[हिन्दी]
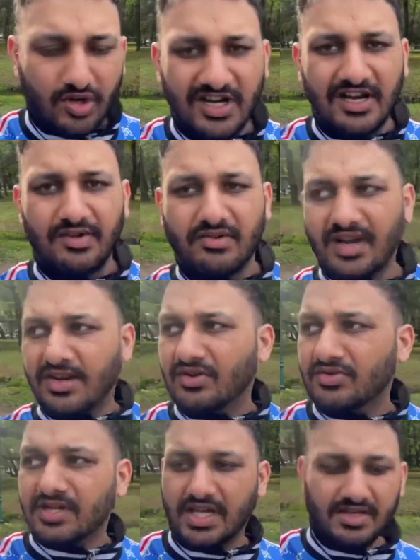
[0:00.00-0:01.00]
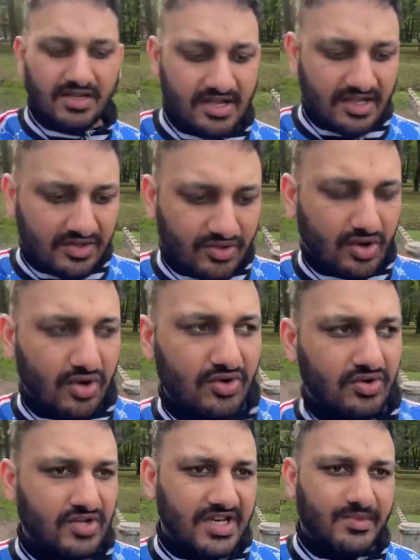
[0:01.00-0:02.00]
फूड डिलीवरी वालों से तो
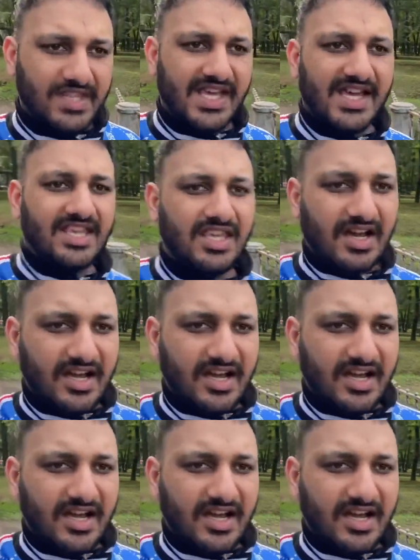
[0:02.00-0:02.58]
उन्होंने बताया कि